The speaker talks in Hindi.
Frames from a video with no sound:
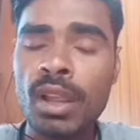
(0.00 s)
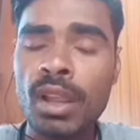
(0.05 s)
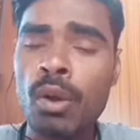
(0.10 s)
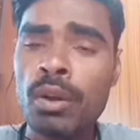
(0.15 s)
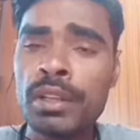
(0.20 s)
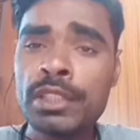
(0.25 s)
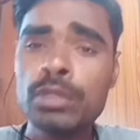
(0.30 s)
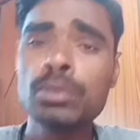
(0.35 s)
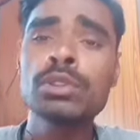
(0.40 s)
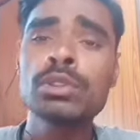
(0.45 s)

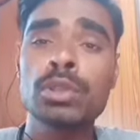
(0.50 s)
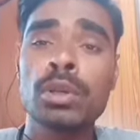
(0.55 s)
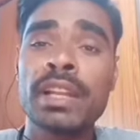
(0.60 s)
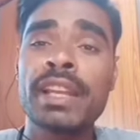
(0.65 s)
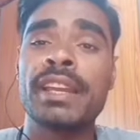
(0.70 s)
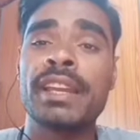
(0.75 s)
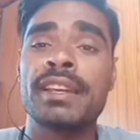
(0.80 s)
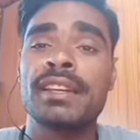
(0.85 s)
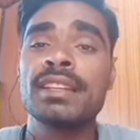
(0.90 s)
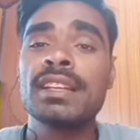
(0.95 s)
और क्यों
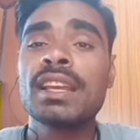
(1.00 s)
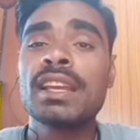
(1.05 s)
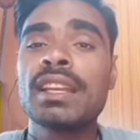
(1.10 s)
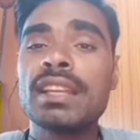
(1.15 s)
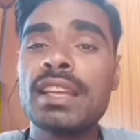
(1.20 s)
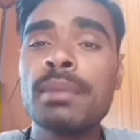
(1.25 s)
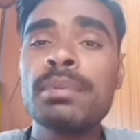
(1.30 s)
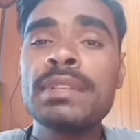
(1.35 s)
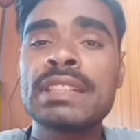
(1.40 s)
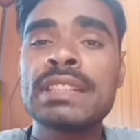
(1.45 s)
छोड़े हैं
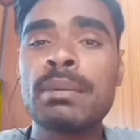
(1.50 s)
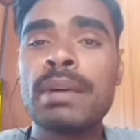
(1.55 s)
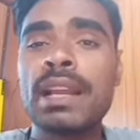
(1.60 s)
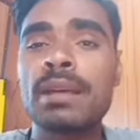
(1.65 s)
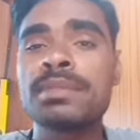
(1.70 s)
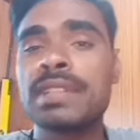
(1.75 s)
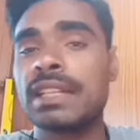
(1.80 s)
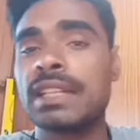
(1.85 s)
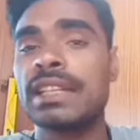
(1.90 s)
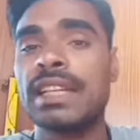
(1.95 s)
ये भी सवाल
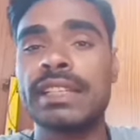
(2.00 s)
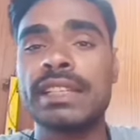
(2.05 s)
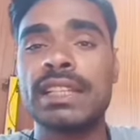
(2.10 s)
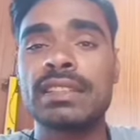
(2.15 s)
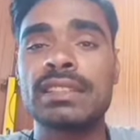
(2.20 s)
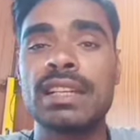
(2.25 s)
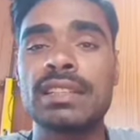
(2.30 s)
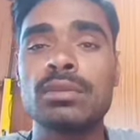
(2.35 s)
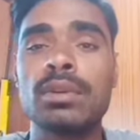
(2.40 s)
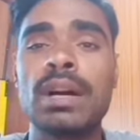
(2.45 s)
आपसे किया
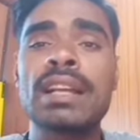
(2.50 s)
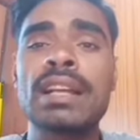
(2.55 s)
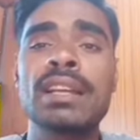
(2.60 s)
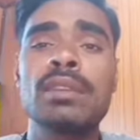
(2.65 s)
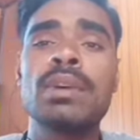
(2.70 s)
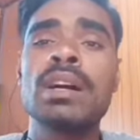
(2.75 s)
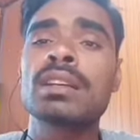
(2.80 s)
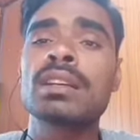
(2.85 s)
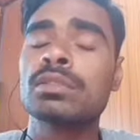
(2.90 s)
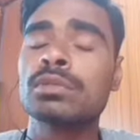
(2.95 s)
जाता है जो आखिर
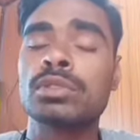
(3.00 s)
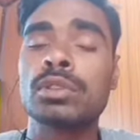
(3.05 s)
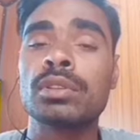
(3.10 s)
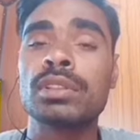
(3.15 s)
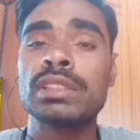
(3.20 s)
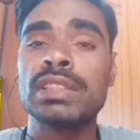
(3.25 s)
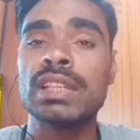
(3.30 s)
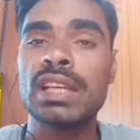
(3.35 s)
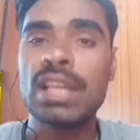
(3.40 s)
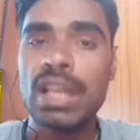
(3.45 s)
वहाँ क्यों छोड़
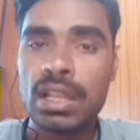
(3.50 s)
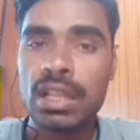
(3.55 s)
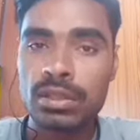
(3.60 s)
दिए